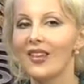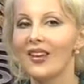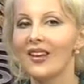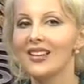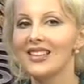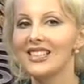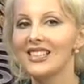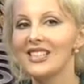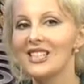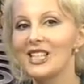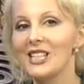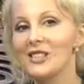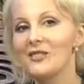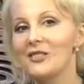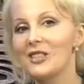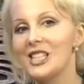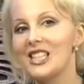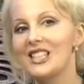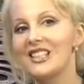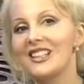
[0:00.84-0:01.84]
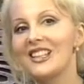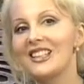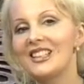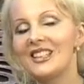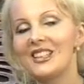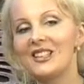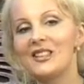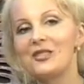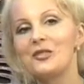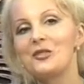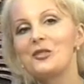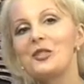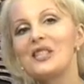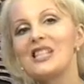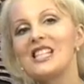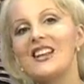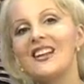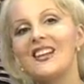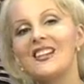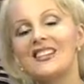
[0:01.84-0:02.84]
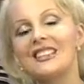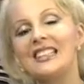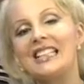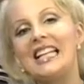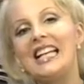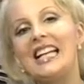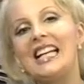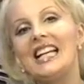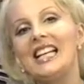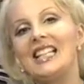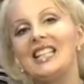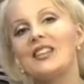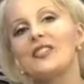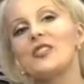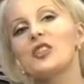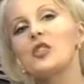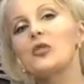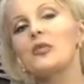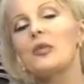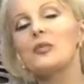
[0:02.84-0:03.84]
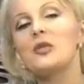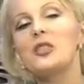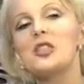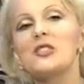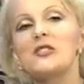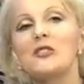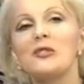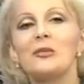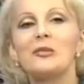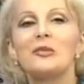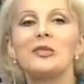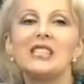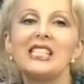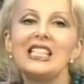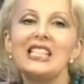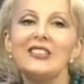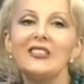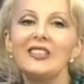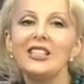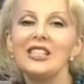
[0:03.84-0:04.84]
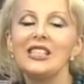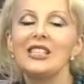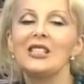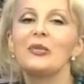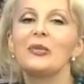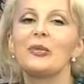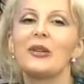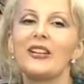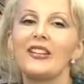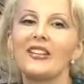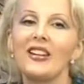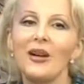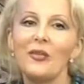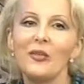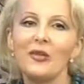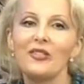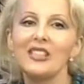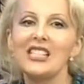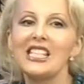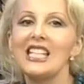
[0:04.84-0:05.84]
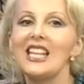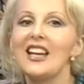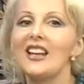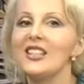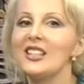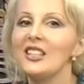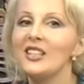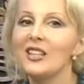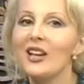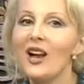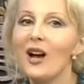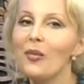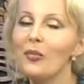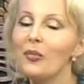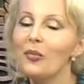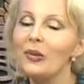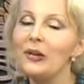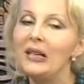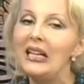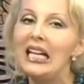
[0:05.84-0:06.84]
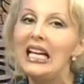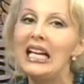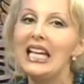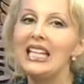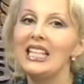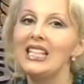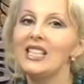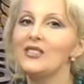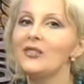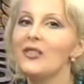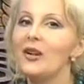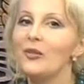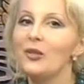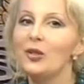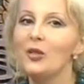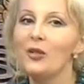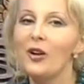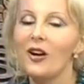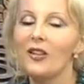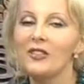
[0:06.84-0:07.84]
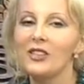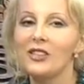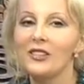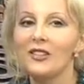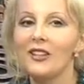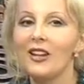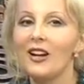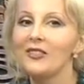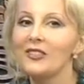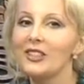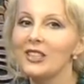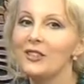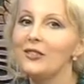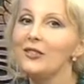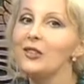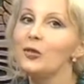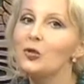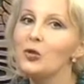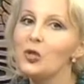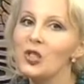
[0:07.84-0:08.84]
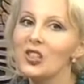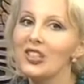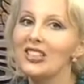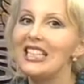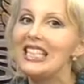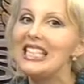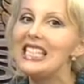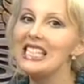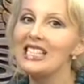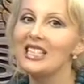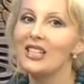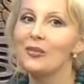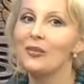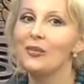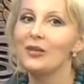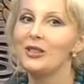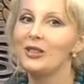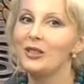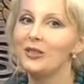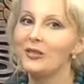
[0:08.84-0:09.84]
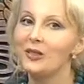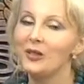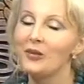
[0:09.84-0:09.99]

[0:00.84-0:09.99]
Здравствуйте, дорогие друзья! На вашем общественном телевидении программа «В сиянии рамп» и с вами ее автор, автор и ведущая Лариса Габитова.